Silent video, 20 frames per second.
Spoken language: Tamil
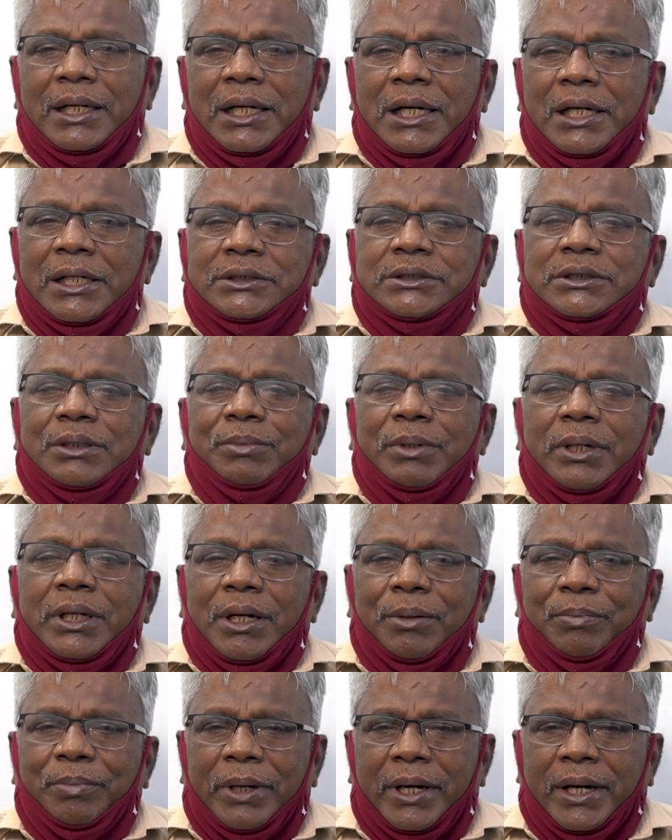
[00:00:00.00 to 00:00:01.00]

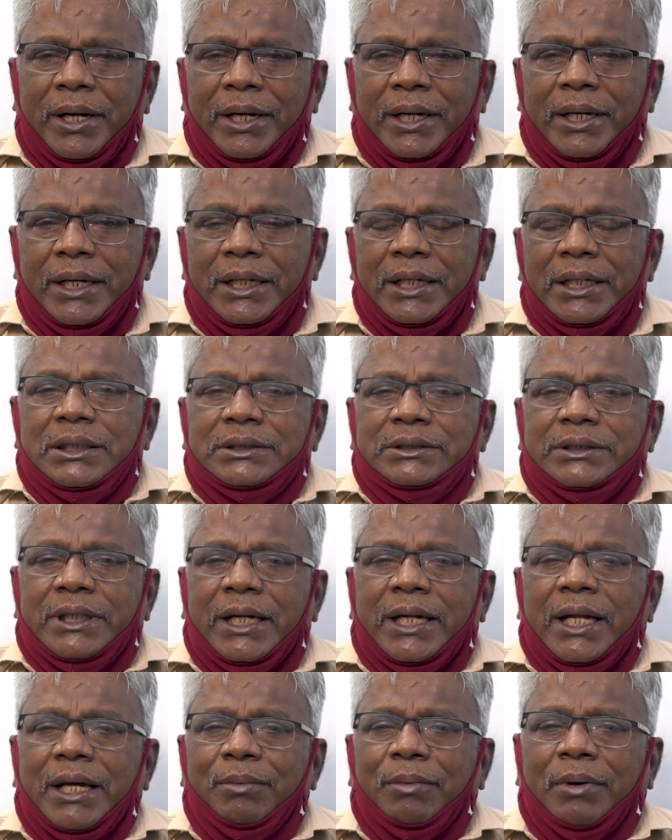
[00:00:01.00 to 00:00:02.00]
எழுச்சிமிக்க பேரணி
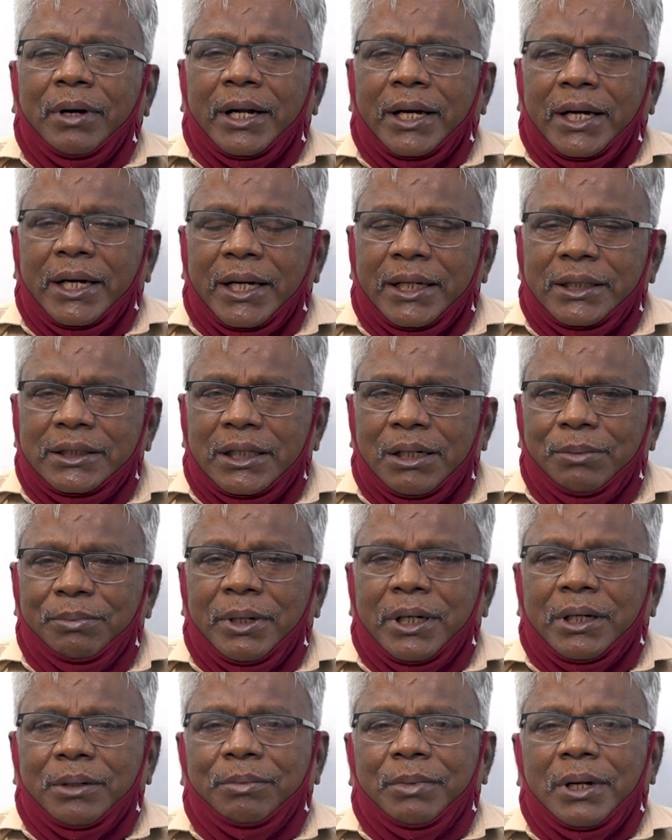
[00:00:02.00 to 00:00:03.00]
சென்னை மாநகரத்தில்
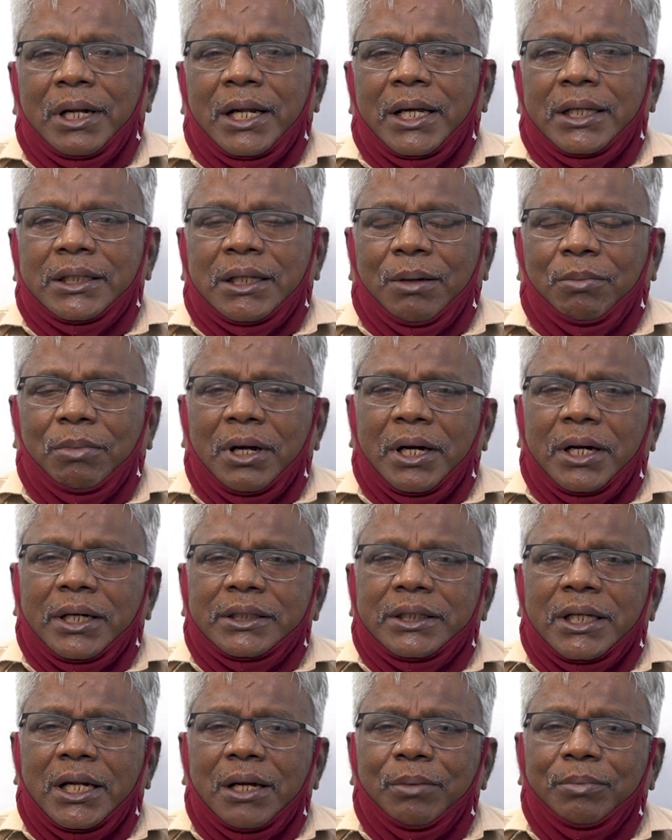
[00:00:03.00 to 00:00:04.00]
மட்டுமல்ல
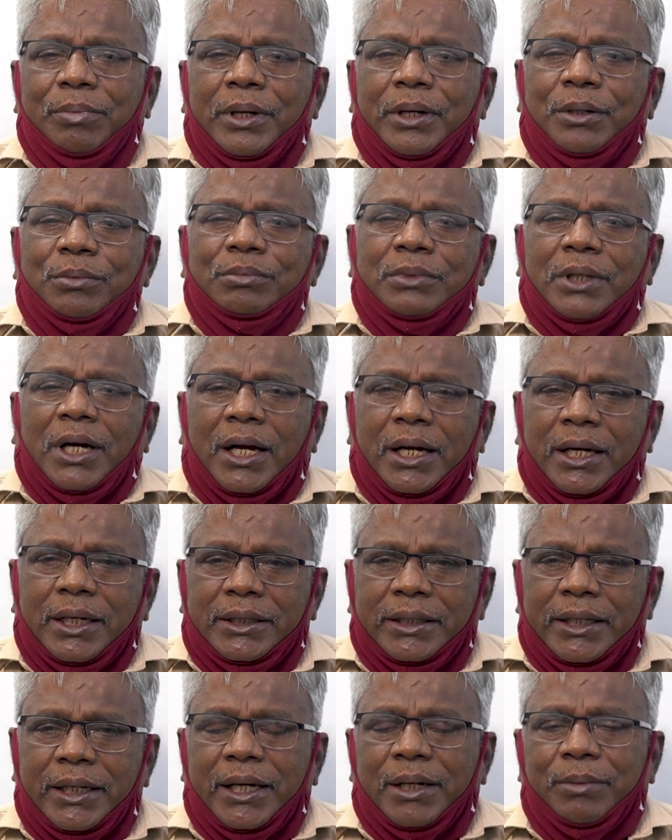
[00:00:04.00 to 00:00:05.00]
தமிழகத்திலே பெரும்
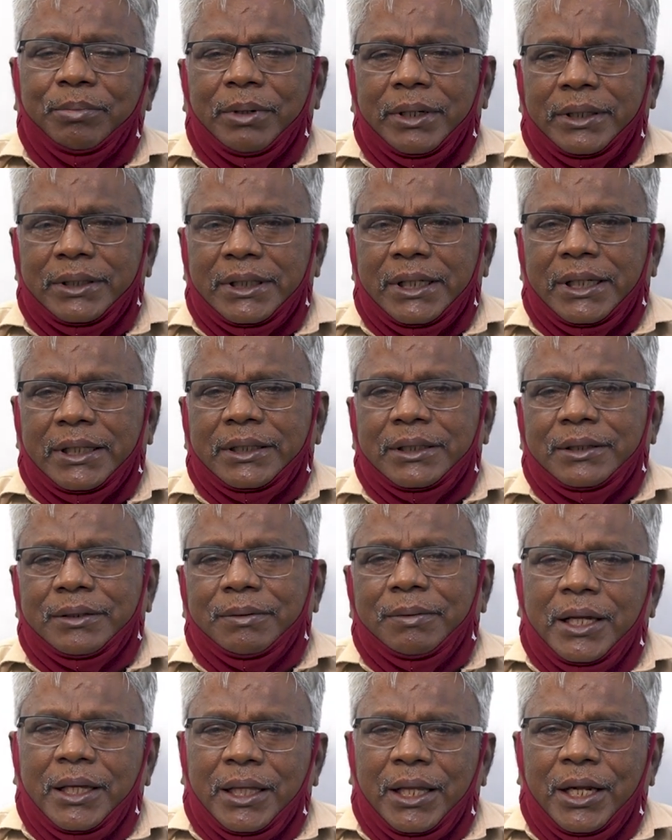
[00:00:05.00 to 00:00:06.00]
தாக்கத்தை ஏற்படுத்தியது
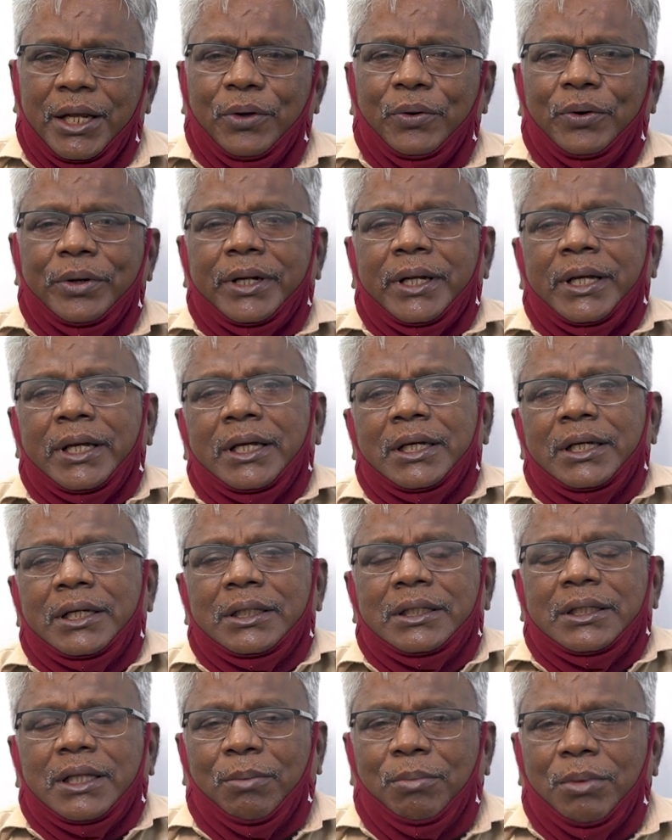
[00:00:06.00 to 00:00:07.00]
இதனையொட்டி
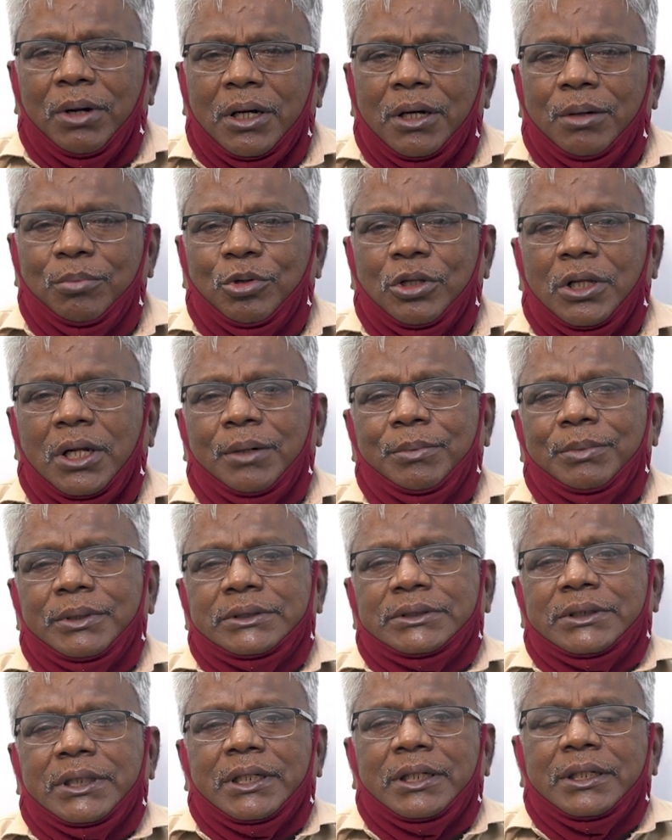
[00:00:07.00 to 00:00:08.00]
தமிழக
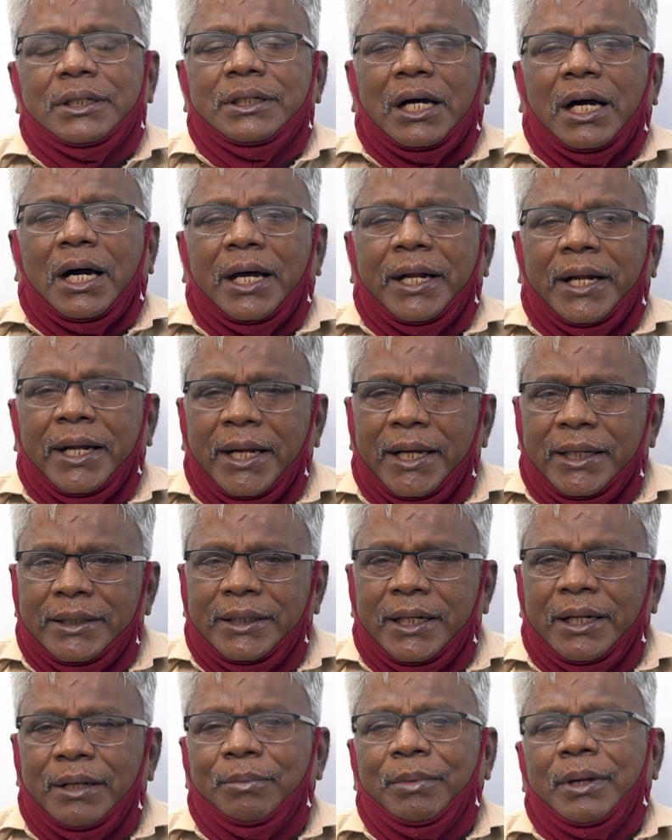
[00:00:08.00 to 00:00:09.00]
முதலமைச்சர் அன்றைய
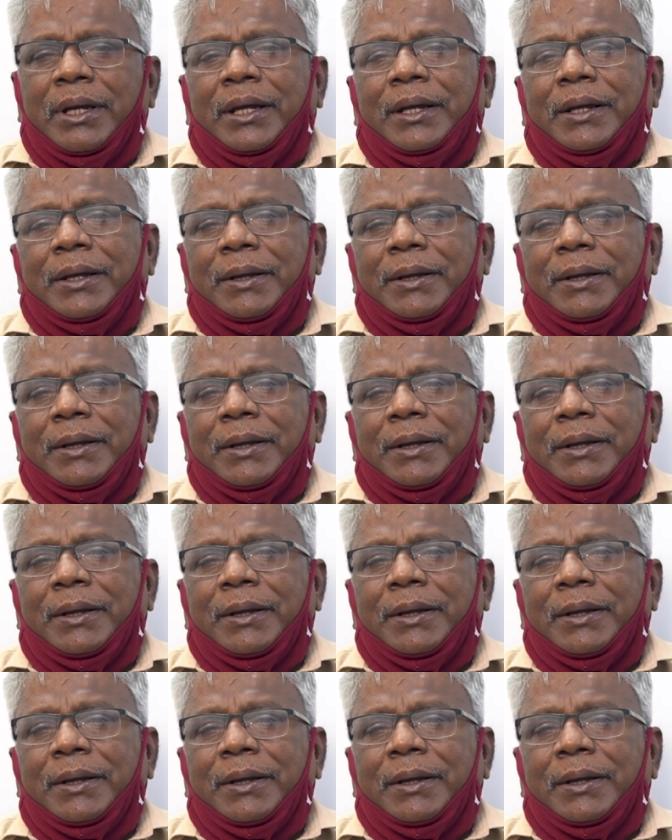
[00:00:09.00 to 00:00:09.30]
தினமே